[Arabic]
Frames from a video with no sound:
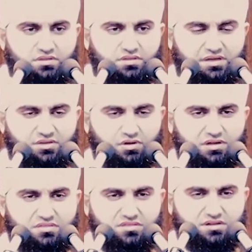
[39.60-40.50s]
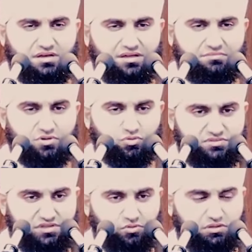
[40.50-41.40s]
يا أيها الذين آمنوا
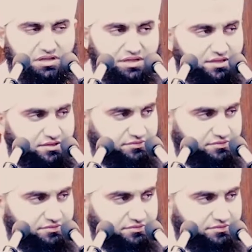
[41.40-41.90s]
اتقوا الله